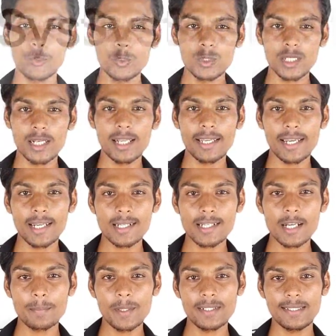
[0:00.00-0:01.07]
ஃப்யூச்சரில்
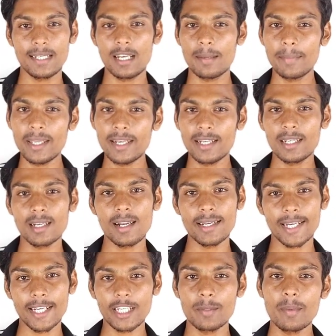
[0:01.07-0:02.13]
ஆண்ட்ராய்டு அப்டேட்ஸ் எல்லாமே
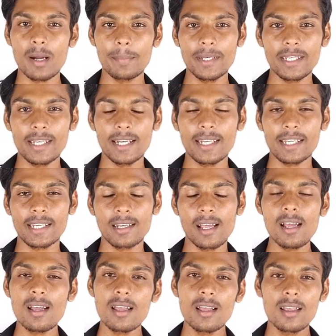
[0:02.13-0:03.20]
ரெகுலராக கிடைக்குமா அப்படின்னு
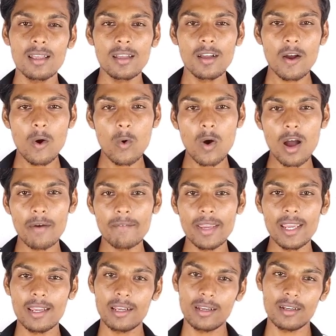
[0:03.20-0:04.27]
கேட்டிங்கன்னா
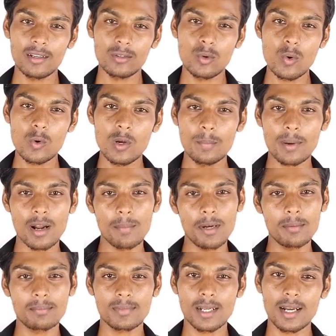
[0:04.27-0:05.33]
ஹுவாவே கூகுள்
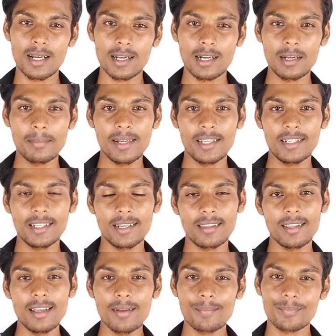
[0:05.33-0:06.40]
ப்ராப்ளம் காலங்காலமாக
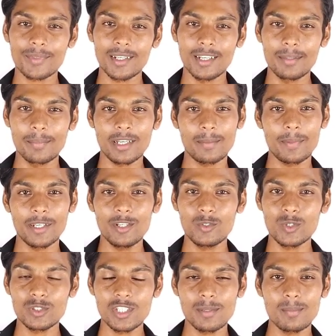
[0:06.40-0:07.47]
இருக்கிறது தான் அது மிகப்பெரிய
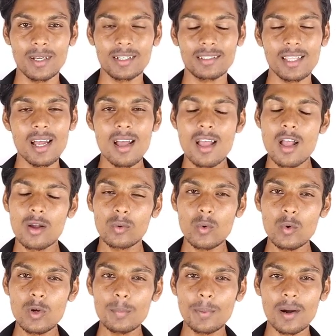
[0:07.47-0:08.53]
கொஸ்டின் மார்க் தான்
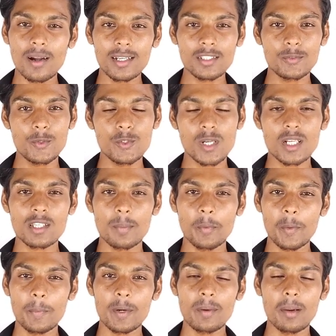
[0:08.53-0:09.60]
கூகுள் ப்ராடக்ட்ஸ் ஃபியூச்சரில்
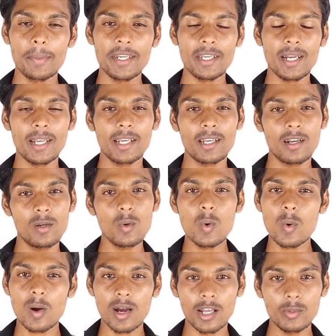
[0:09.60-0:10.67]
சப்போர்ட் பண்ணுவோம் அப்படின்னு
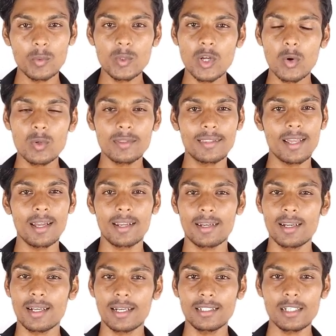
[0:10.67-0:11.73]
கேட்டிங்கனாலும் அதுவும் டவுட் தான்
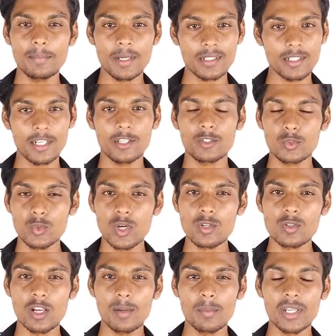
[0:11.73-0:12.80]
என்னால் ஹண்ட்ரட் பர்சன்ட் இங்கே ஷூராக
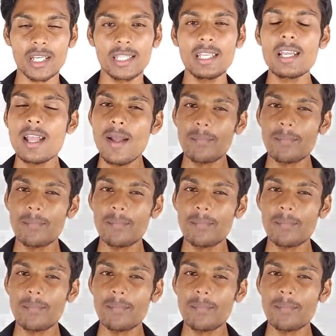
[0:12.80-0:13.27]
சொல்ல முடியாது